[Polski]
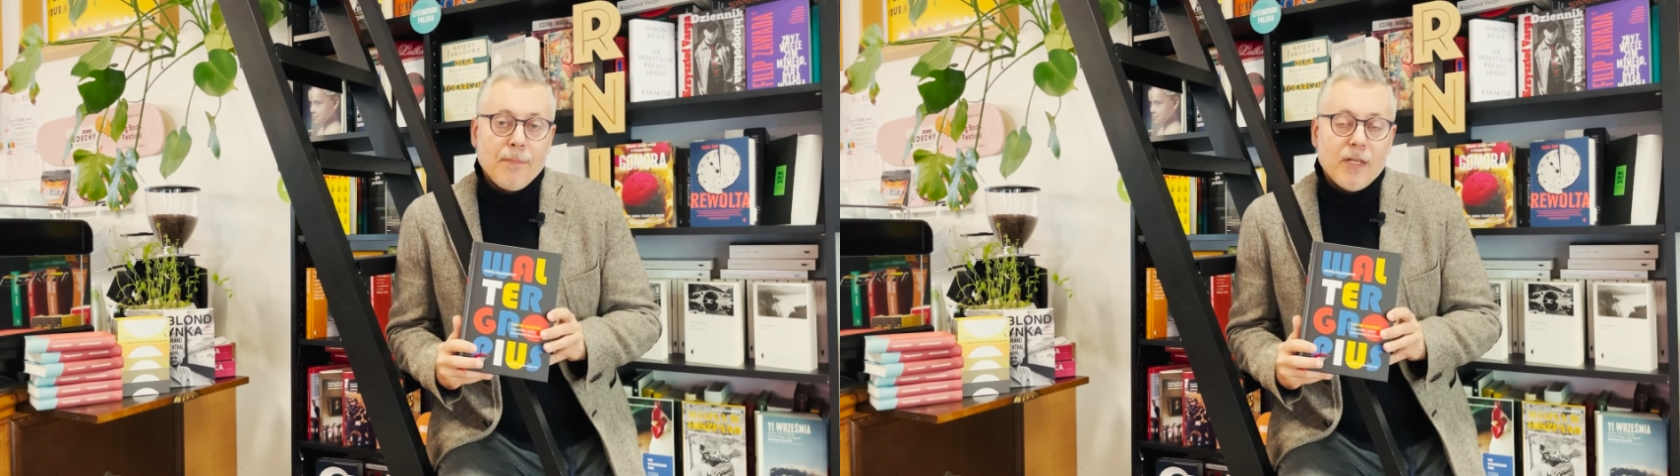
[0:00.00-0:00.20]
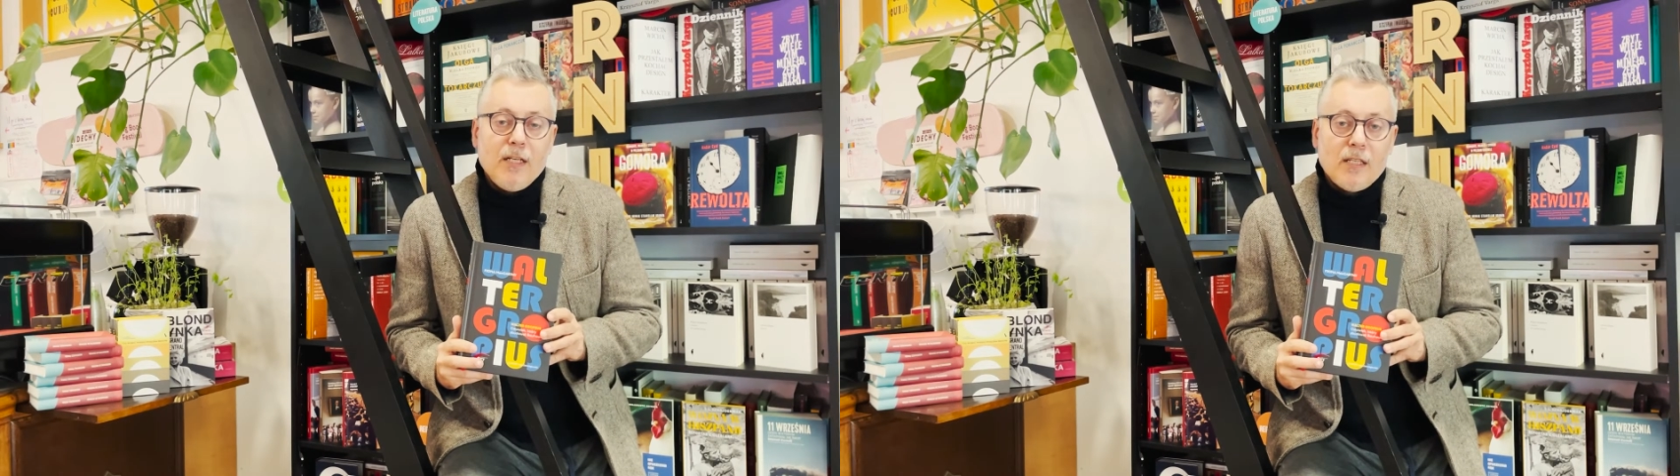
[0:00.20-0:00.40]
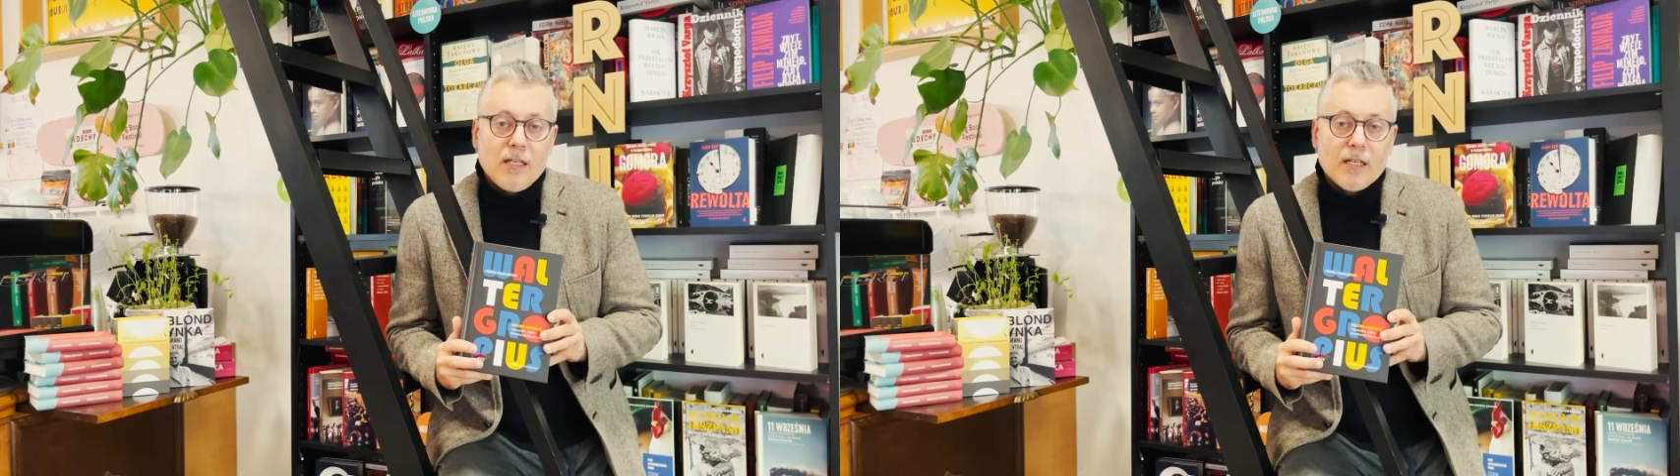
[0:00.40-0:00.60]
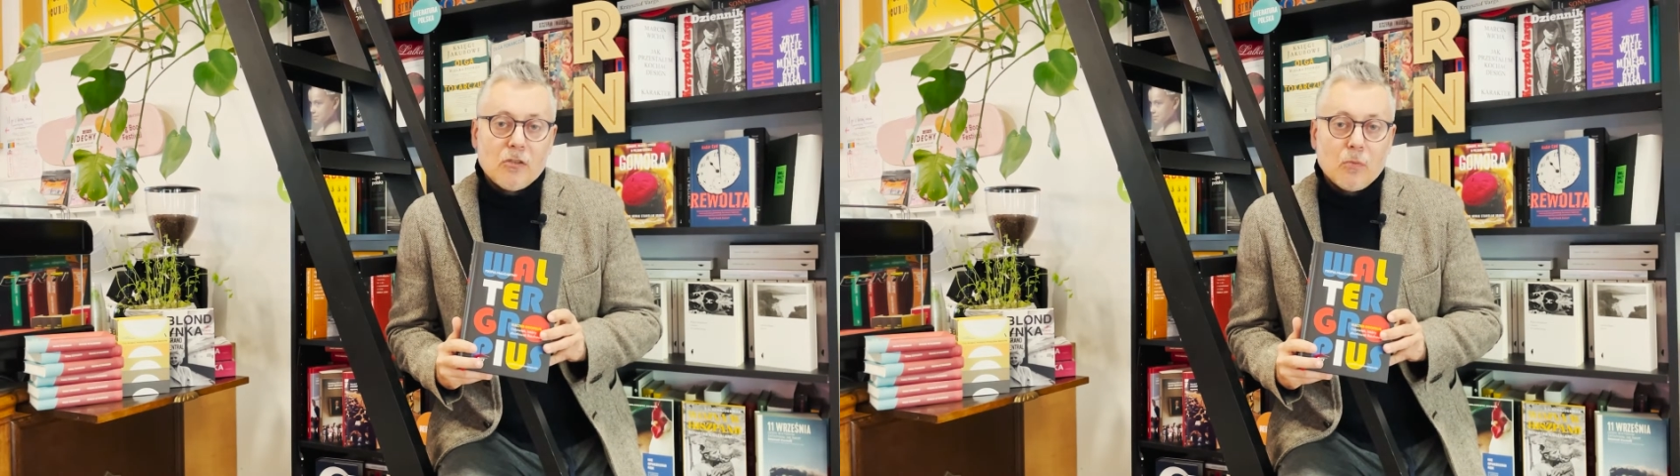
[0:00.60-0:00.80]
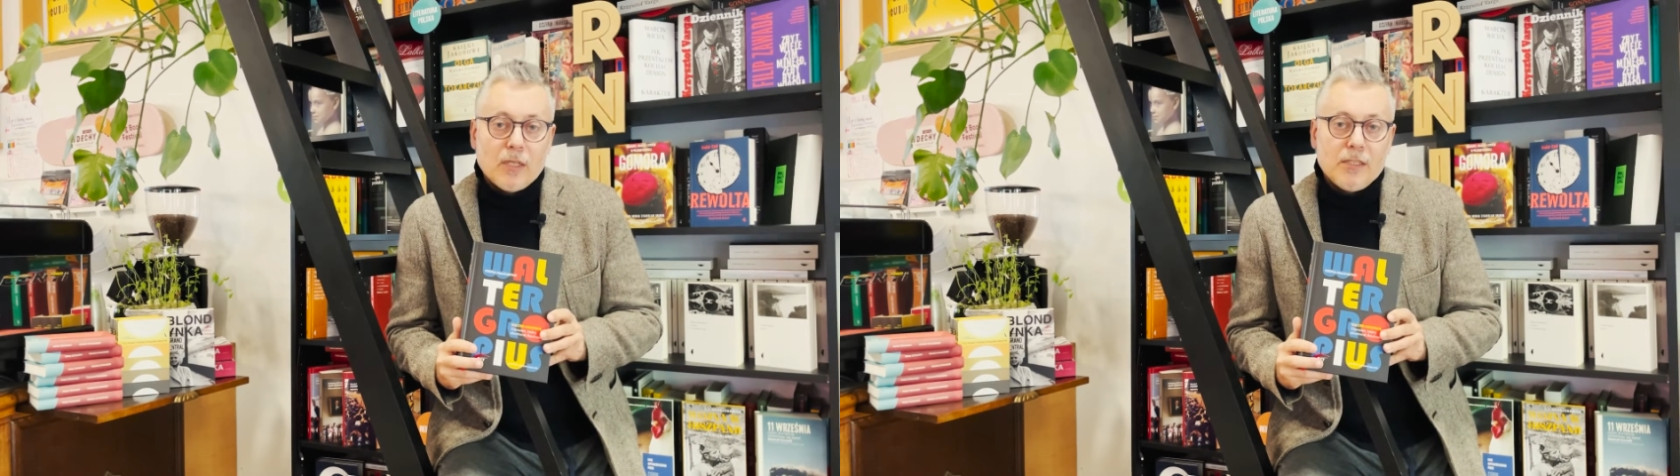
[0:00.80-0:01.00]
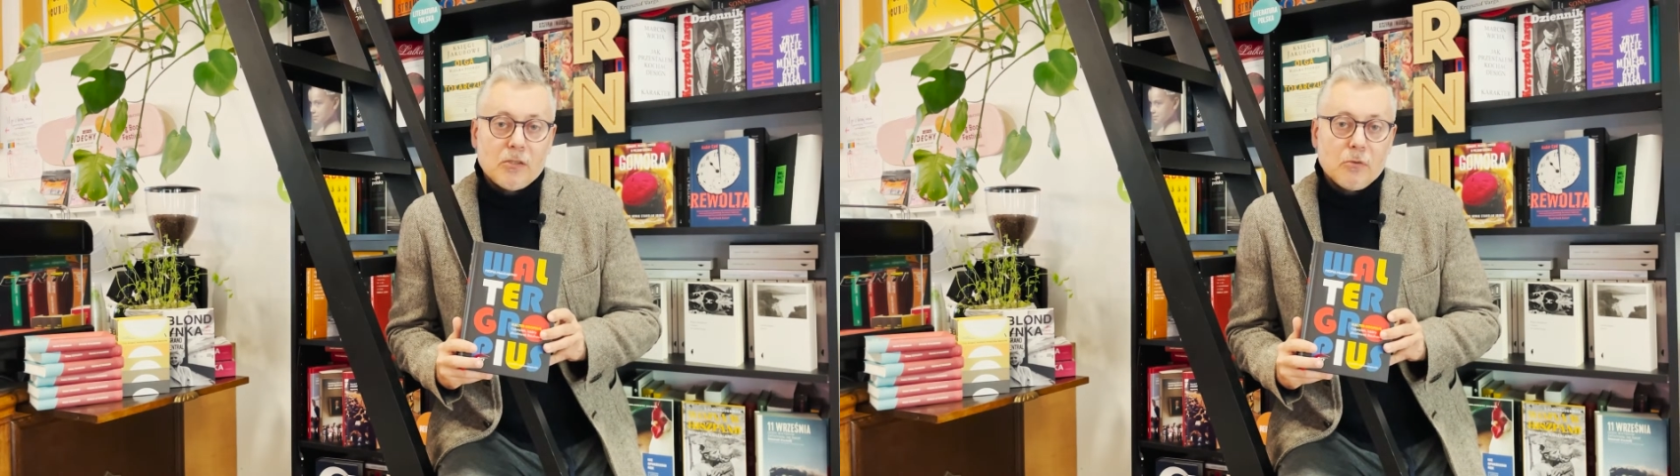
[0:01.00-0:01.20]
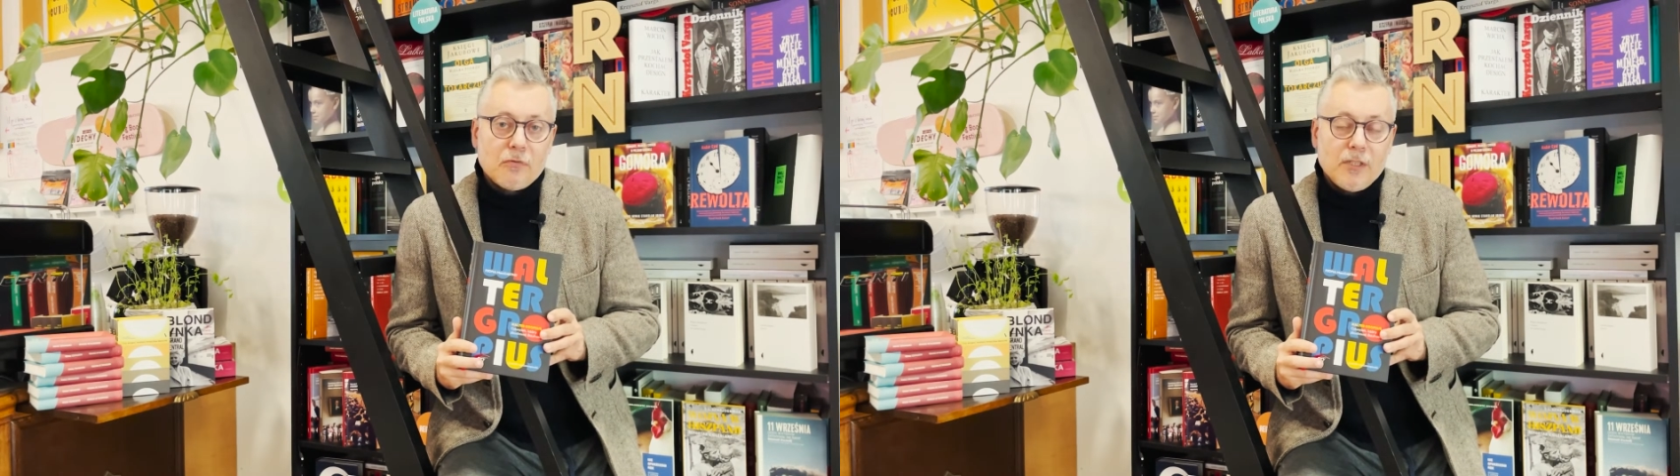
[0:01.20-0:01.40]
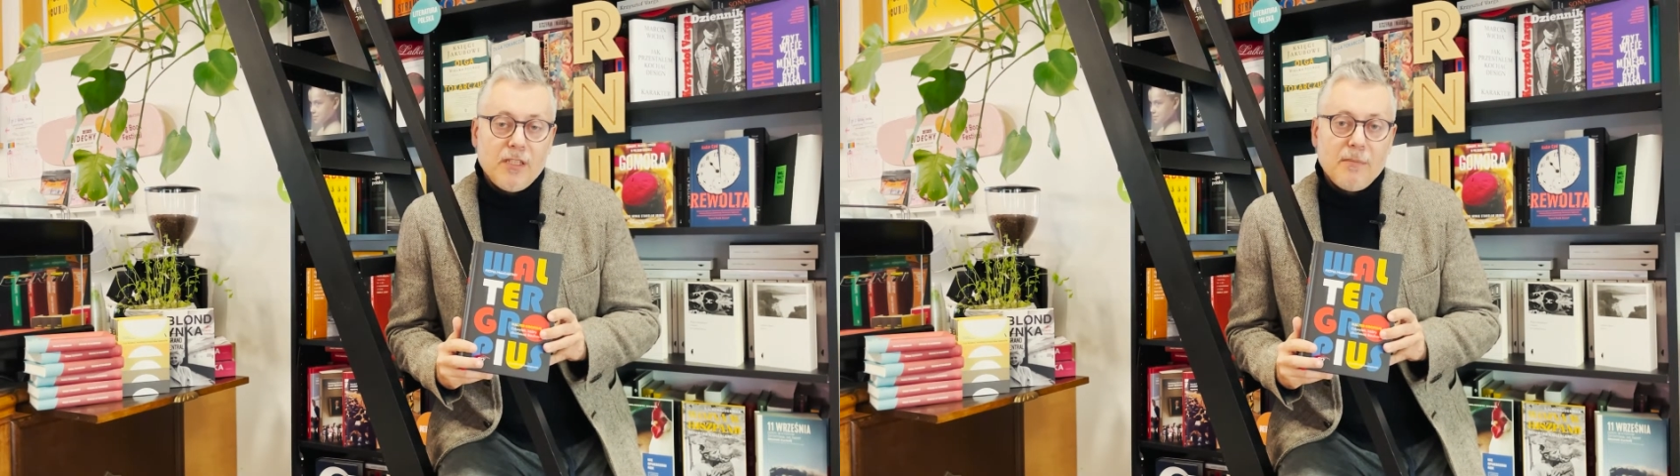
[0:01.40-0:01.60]
intelektualistów
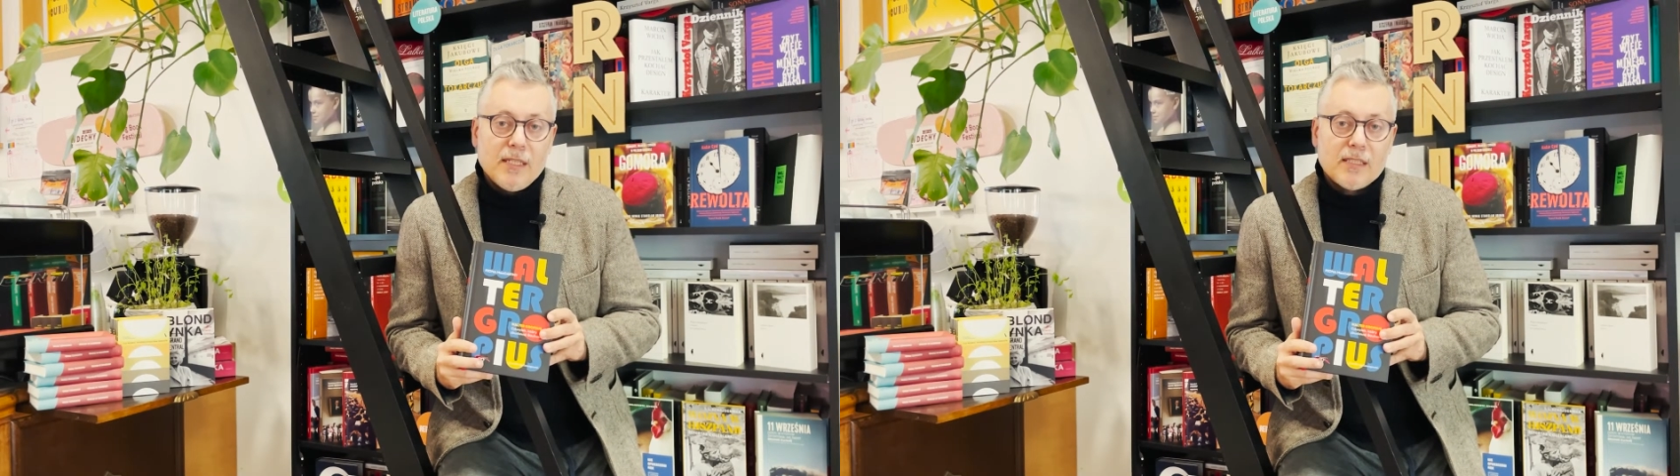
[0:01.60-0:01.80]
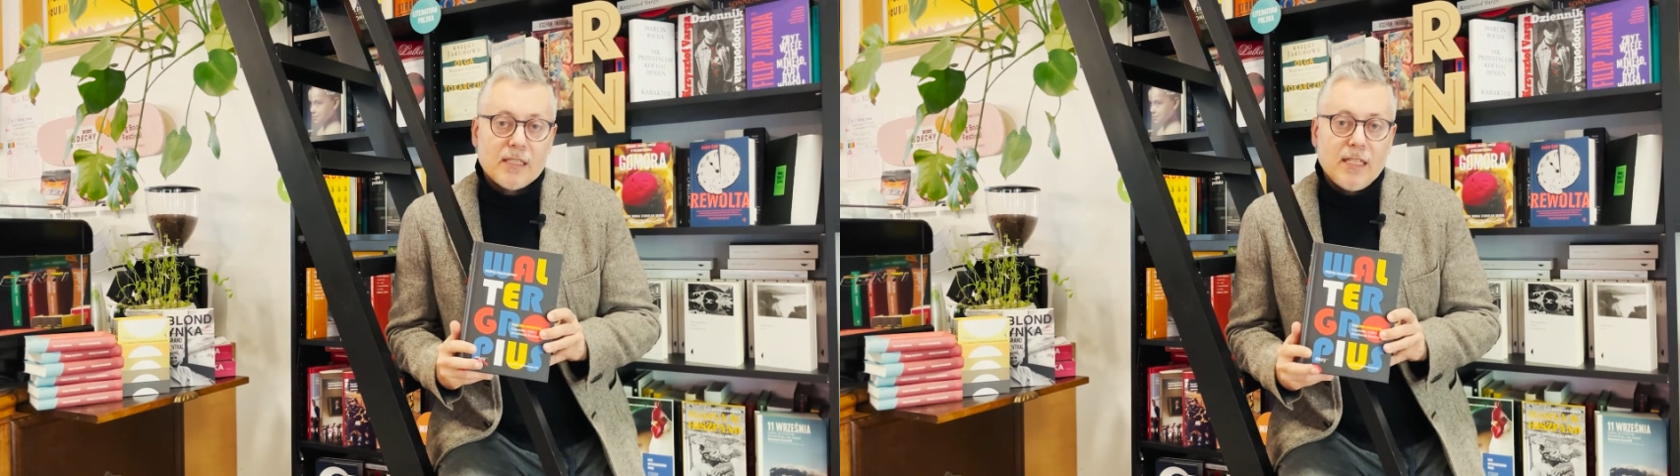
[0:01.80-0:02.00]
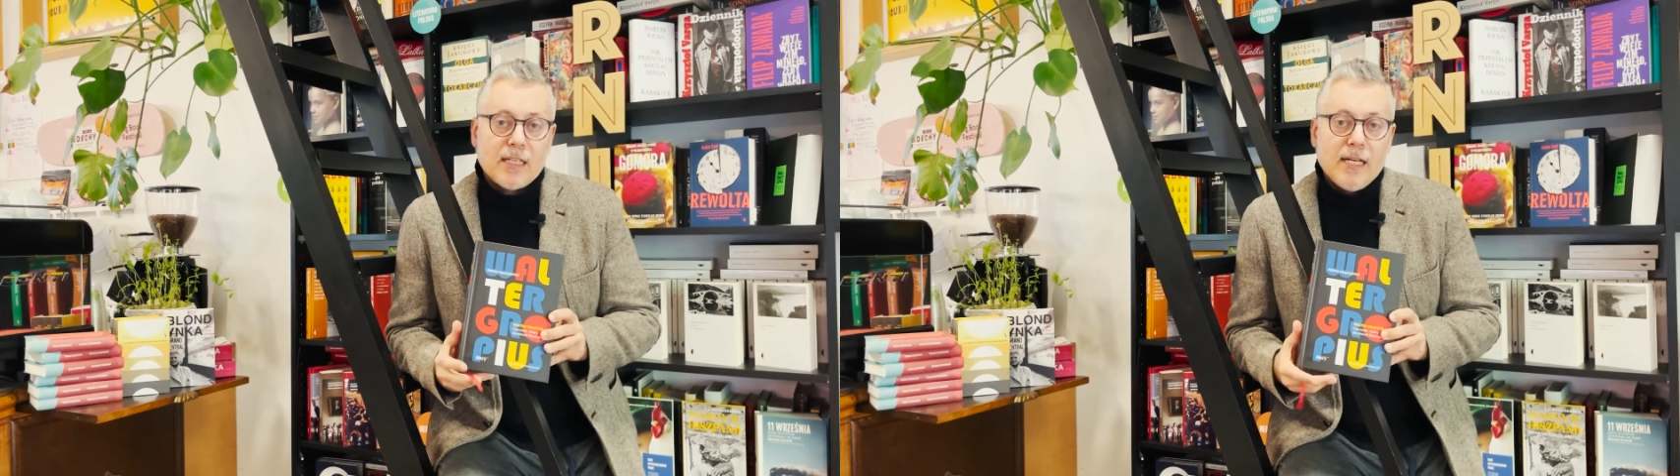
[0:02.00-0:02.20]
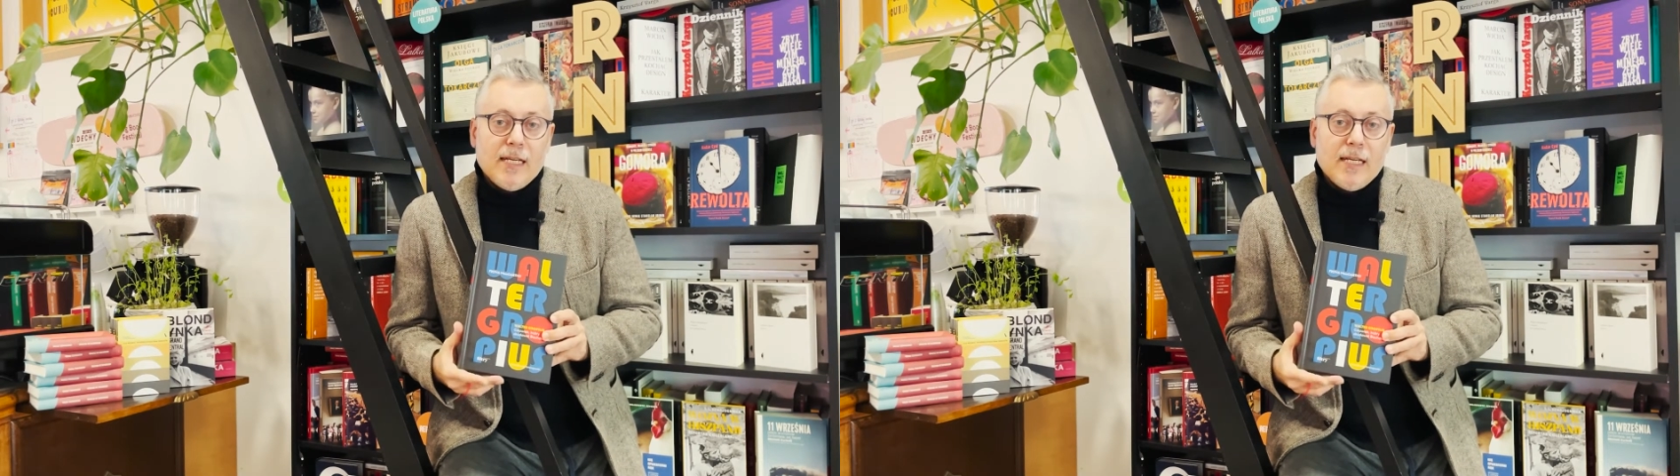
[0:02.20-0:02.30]
niemieckich,